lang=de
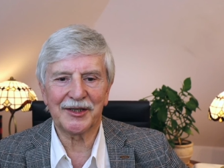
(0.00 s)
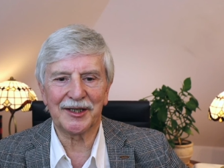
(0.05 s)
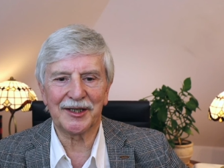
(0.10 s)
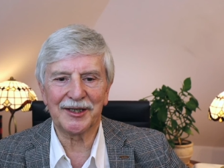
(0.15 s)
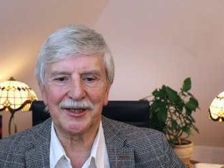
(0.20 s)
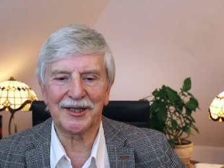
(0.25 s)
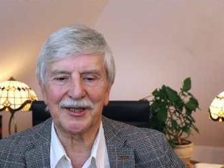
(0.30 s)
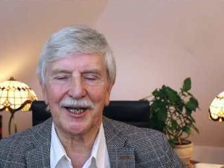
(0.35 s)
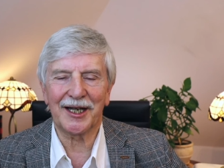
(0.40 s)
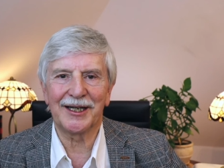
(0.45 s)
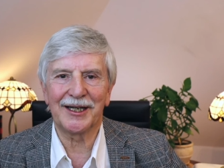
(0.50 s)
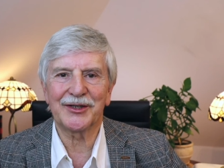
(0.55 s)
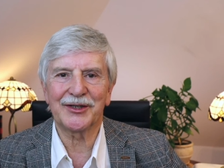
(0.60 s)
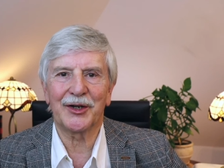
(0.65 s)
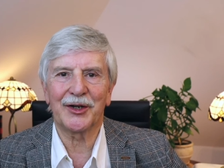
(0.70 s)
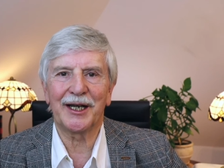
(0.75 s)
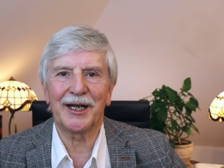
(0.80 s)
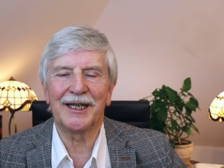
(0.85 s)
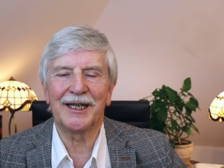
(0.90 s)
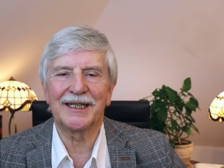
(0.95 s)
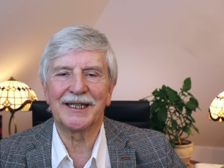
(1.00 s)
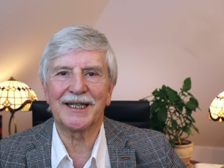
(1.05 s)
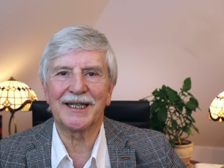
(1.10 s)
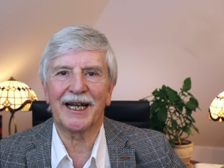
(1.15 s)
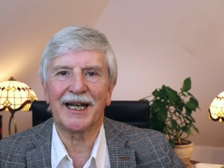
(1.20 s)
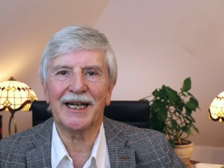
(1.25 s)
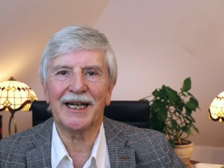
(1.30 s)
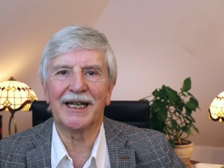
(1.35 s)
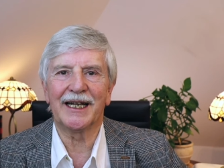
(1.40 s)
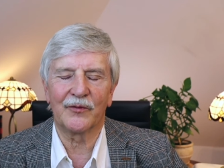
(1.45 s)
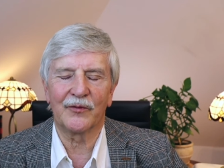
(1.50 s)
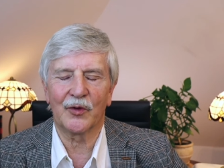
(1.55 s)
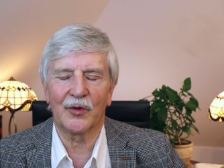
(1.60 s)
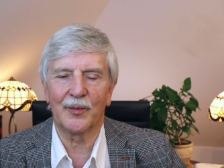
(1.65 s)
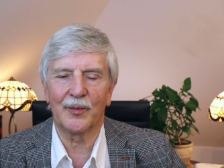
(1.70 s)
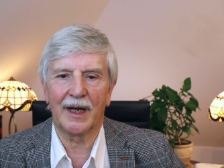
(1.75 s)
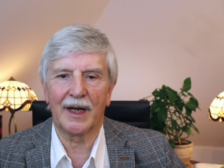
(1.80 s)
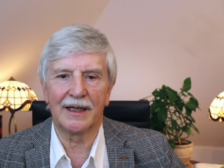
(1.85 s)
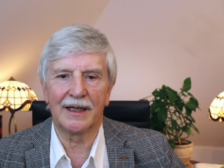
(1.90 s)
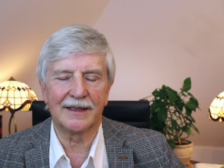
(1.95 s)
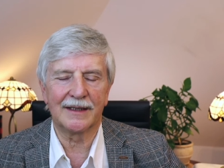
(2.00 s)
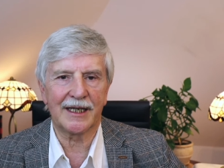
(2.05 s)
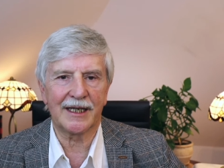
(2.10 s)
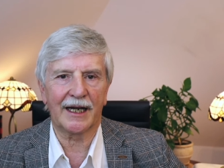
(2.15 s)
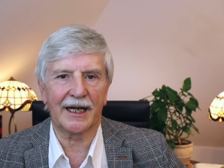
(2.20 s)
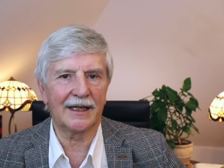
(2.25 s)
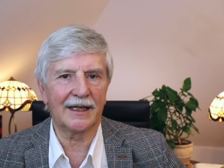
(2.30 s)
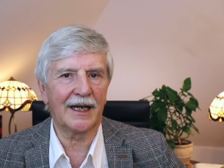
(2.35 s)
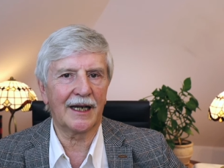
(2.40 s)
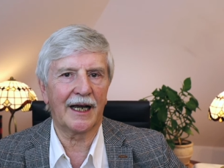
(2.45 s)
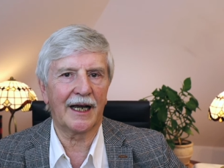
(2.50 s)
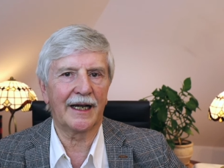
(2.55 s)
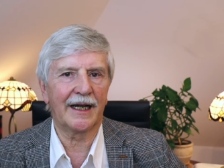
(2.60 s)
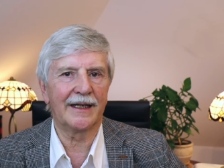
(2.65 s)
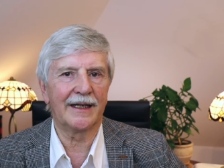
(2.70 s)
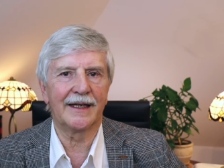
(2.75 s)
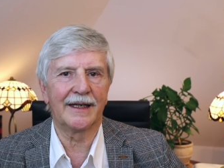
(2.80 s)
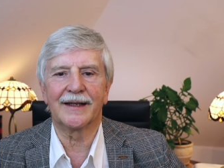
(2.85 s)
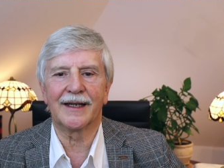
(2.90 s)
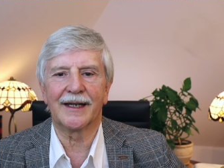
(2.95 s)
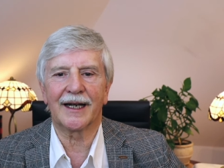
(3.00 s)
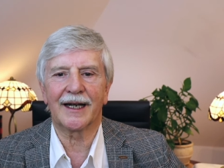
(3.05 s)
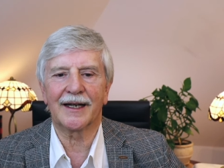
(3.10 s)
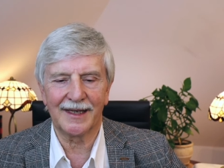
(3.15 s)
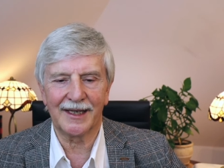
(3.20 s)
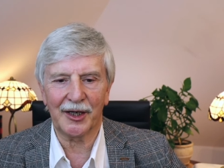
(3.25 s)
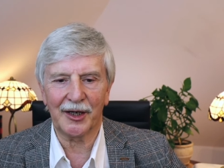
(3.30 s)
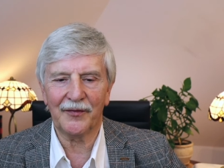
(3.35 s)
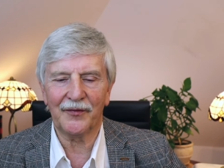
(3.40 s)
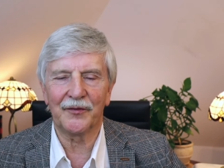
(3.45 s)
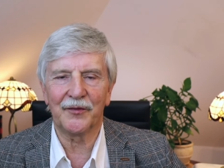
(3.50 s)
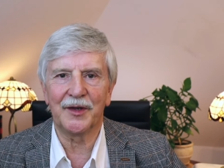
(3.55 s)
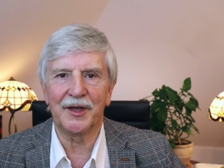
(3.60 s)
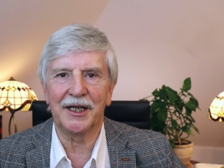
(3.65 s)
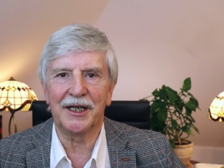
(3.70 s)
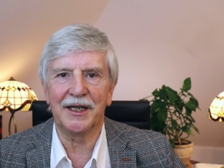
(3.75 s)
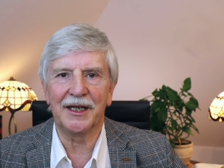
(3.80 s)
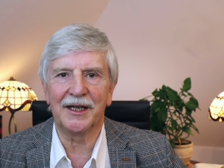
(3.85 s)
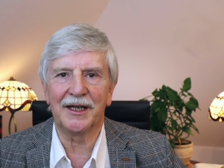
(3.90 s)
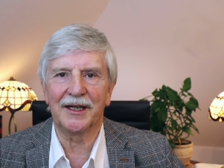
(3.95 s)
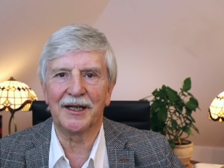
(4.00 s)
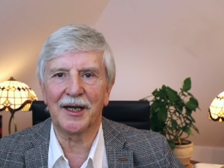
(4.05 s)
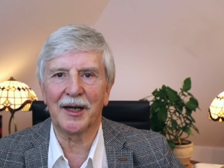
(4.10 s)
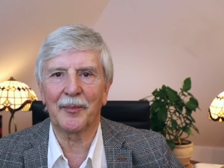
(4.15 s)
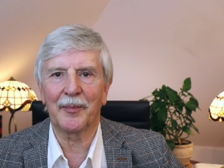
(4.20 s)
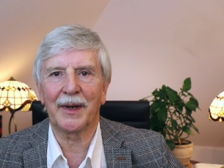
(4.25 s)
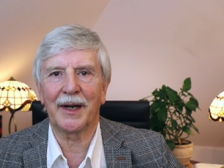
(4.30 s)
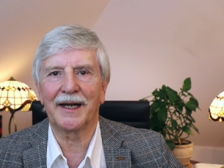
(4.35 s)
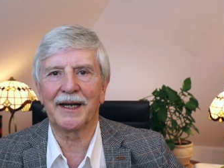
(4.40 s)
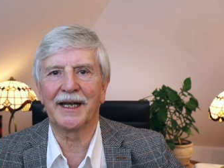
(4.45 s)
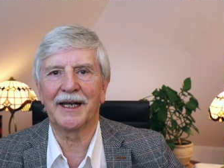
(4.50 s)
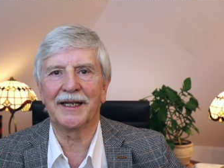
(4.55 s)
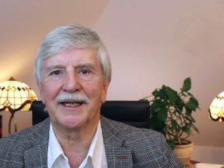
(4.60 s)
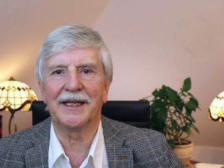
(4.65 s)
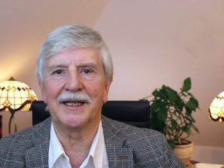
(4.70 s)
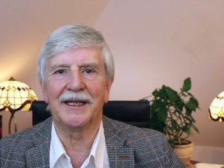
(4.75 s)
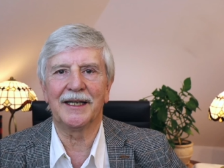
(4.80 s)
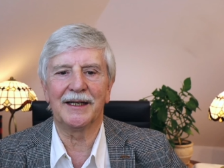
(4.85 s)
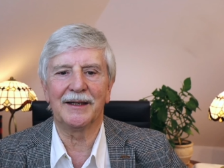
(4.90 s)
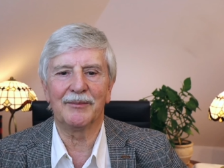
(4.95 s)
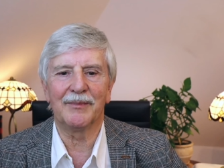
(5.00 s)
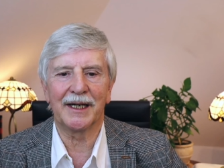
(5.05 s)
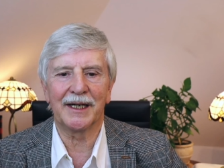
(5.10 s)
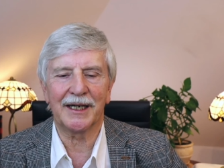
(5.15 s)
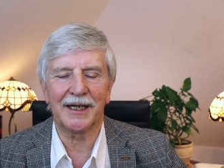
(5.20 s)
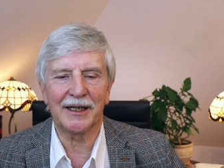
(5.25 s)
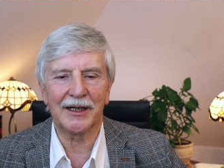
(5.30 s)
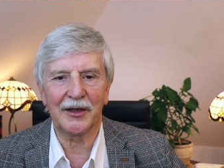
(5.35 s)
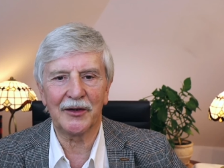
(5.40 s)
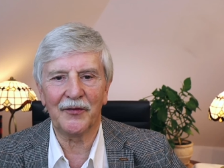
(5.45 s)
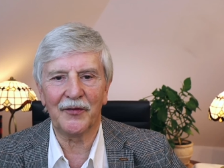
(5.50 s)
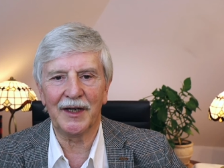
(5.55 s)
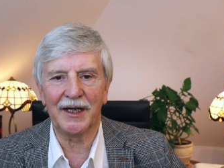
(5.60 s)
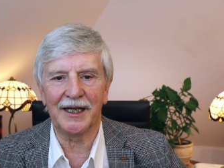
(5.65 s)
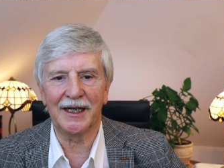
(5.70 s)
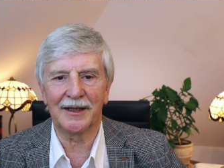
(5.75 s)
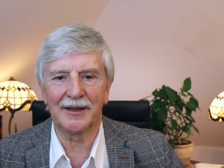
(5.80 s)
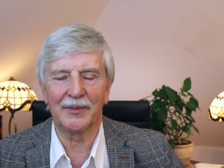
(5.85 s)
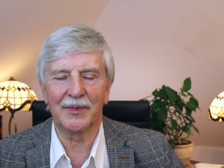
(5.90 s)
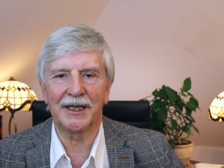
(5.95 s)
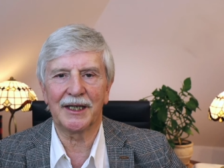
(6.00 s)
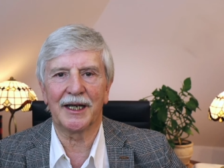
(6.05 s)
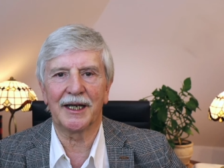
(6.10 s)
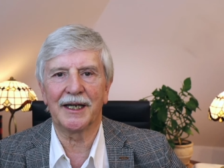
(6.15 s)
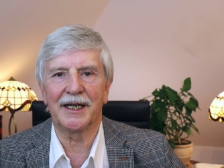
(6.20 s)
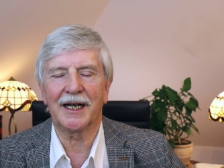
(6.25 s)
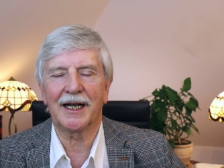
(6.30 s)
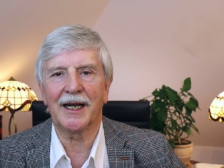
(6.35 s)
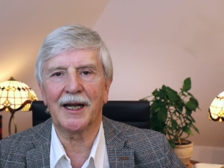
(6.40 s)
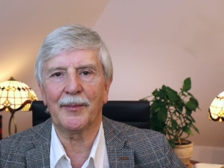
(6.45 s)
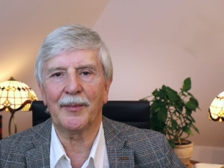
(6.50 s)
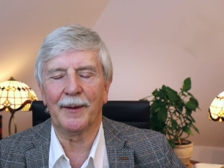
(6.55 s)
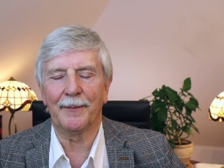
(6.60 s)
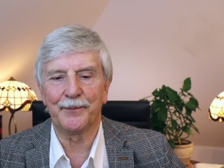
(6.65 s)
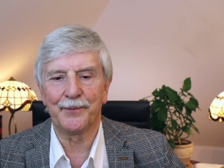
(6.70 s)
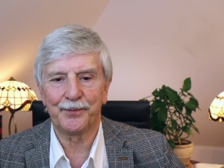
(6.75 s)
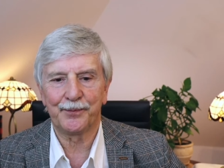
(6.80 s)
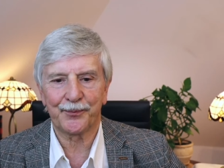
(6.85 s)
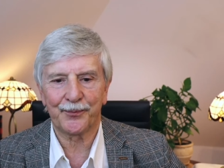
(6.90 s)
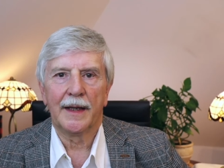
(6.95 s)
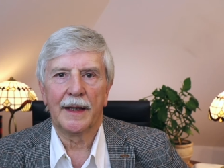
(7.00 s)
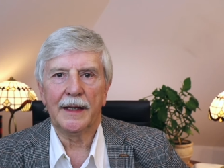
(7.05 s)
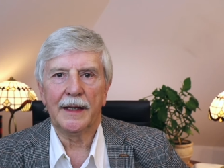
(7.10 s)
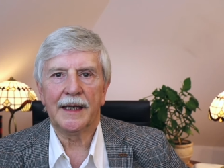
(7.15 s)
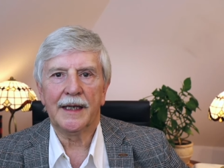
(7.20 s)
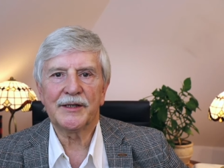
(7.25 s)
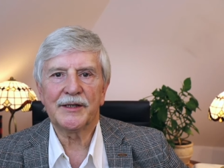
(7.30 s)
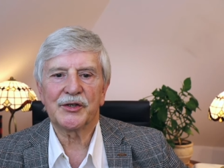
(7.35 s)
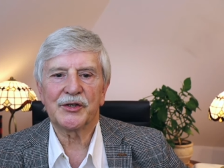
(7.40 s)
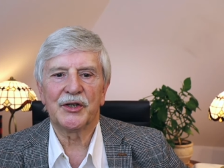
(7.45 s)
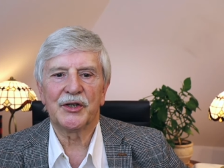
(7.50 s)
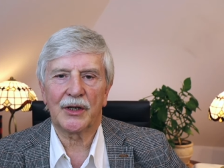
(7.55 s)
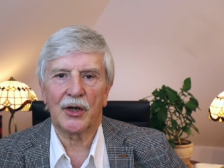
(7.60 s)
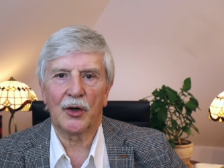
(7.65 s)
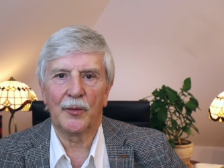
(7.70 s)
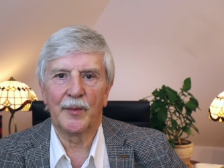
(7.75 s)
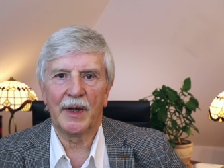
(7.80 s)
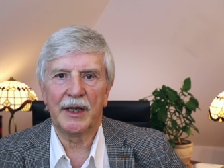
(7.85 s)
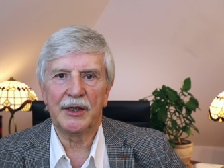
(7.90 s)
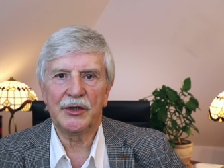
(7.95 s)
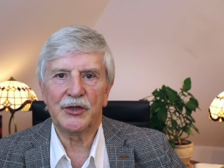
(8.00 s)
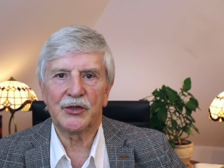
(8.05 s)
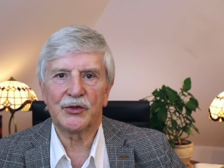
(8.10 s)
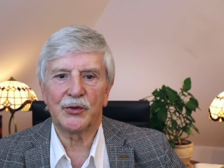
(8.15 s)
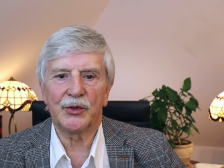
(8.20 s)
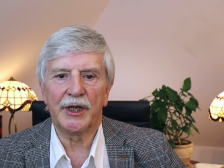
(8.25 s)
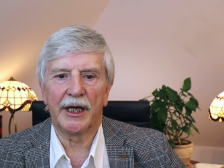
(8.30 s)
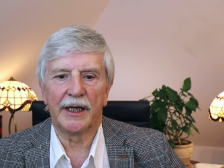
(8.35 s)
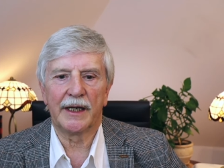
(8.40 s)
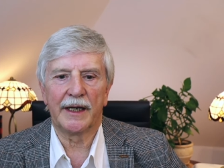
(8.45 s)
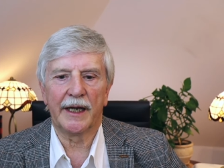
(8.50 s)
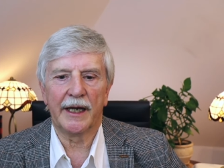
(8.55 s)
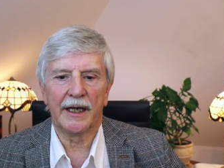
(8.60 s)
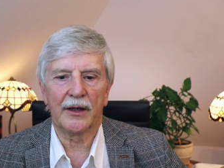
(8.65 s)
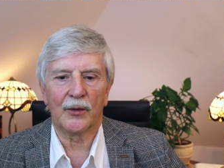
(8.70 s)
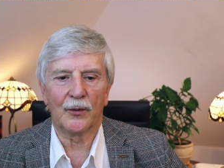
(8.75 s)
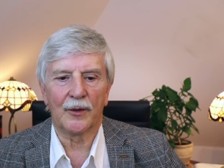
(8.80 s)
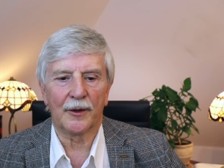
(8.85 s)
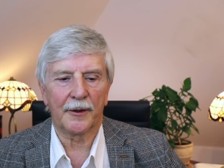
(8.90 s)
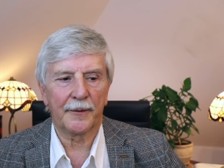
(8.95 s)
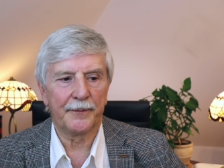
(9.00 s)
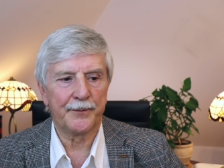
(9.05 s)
ist also eine Sache, wo man sagen kann, da treffen die Japaner die mehrere Fliegen mit einer Klappe. Jetzt komme ich zu der Ernährung.